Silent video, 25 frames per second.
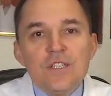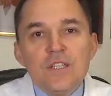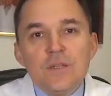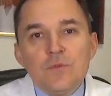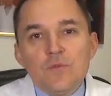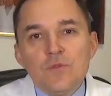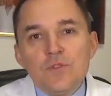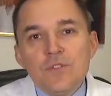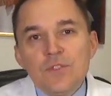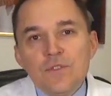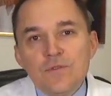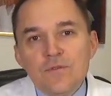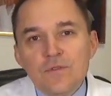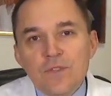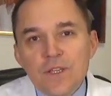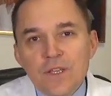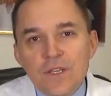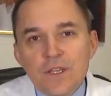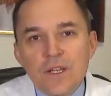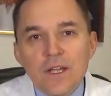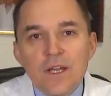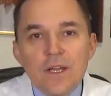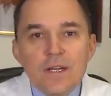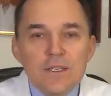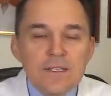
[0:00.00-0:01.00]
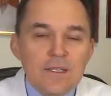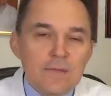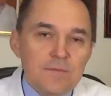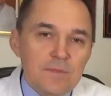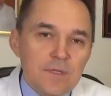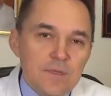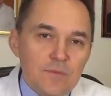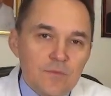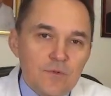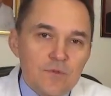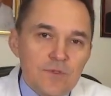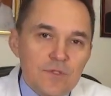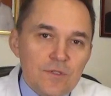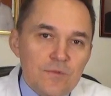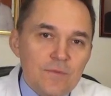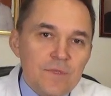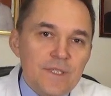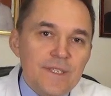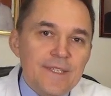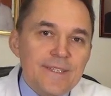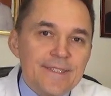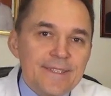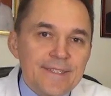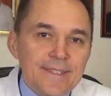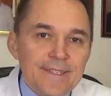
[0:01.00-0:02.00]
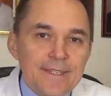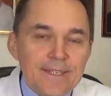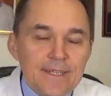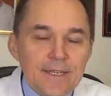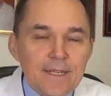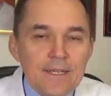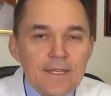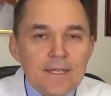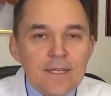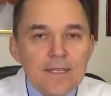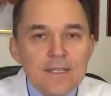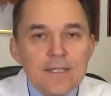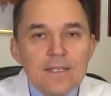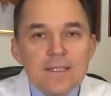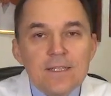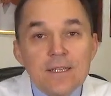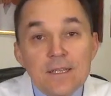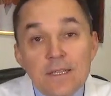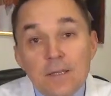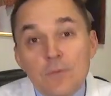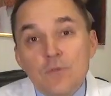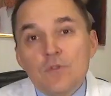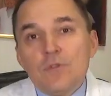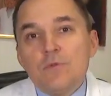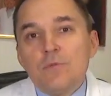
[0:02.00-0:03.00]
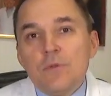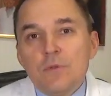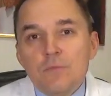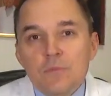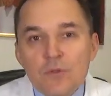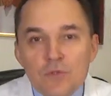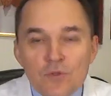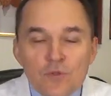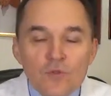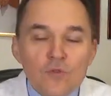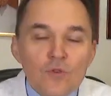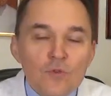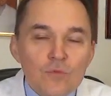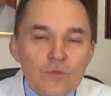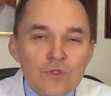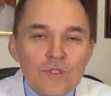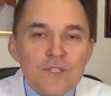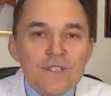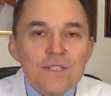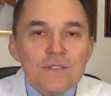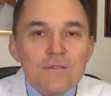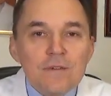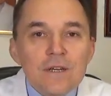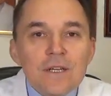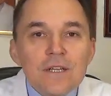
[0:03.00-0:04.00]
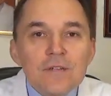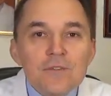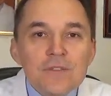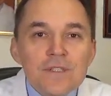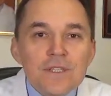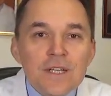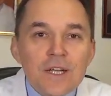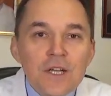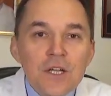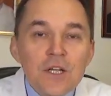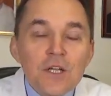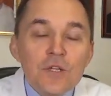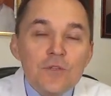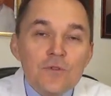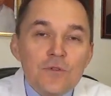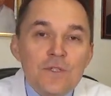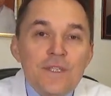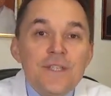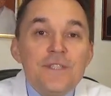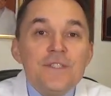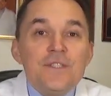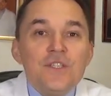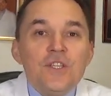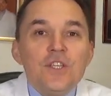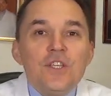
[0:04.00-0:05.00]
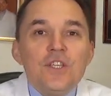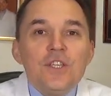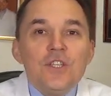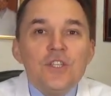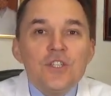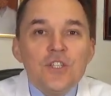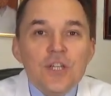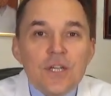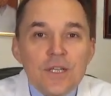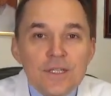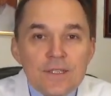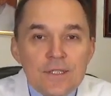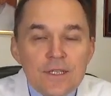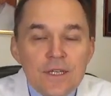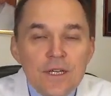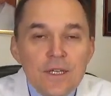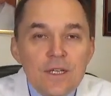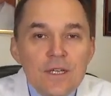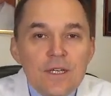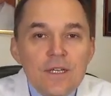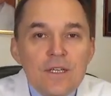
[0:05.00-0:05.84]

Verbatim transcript: допустим, в лагерях, там, допустим, детских или каких-то они, может быть, по-другому называются, но есть тихий час.